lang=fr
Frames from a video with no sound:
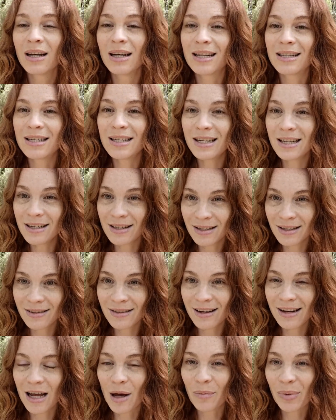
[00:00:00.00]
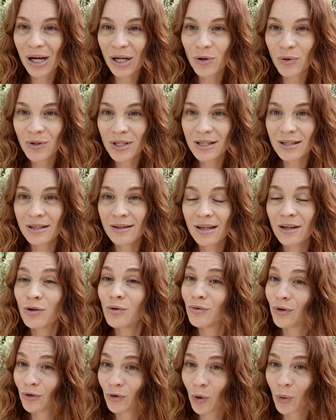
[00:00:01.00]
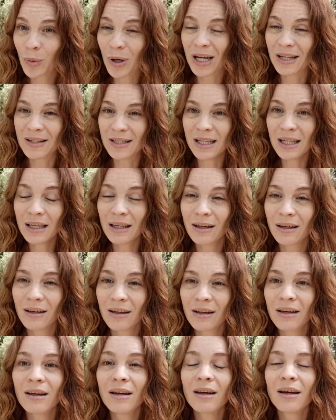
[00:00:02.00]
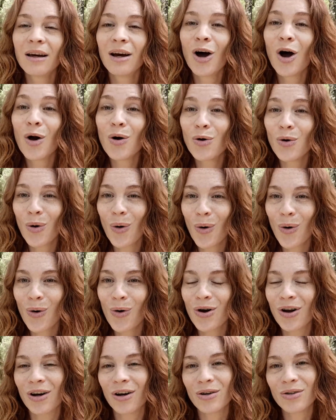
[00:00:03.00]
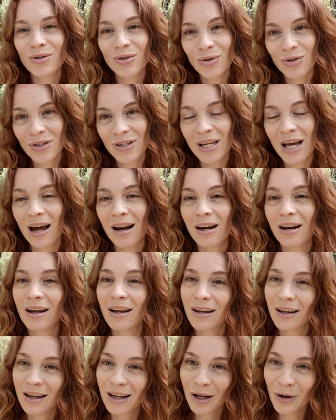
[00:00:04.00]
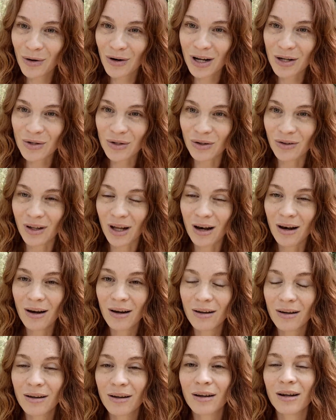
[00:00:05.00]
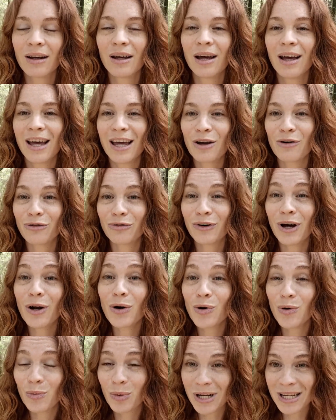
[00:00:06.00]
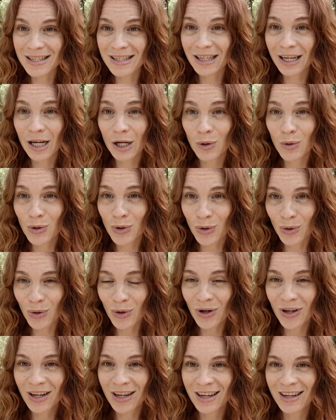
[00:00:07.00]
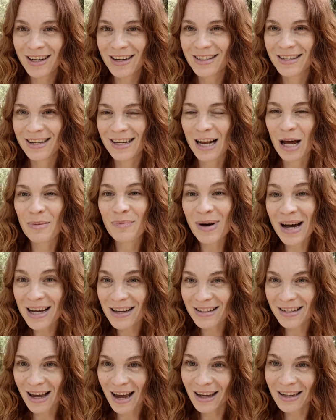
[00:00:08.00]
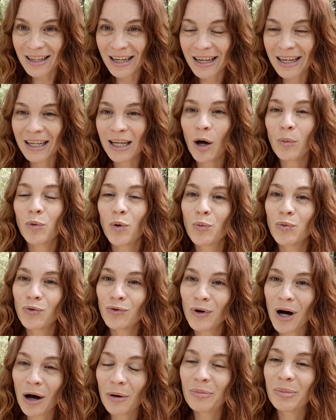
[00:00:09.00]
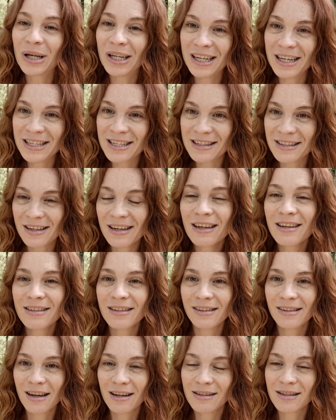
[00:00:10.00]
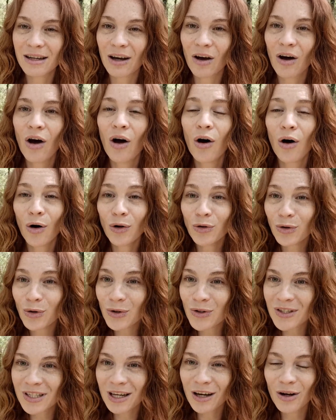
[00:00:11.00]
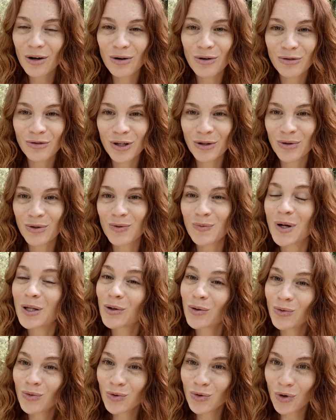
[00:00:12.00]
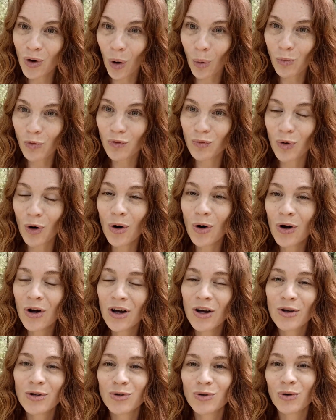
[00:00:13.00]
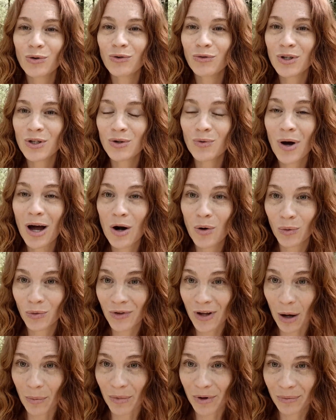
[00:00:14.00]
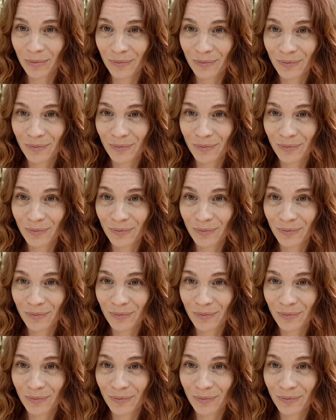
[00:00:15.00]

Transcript: la cyclicité et la périodicité de votre pratique, le rôle social et relationnel, et enfin le plaisir et le jeu. C'est la base à acquérir pour pouvoir pérenniser, c'est-à-dire entretenir le fait de se mettre toujours en mouvement sur une vision à long terme.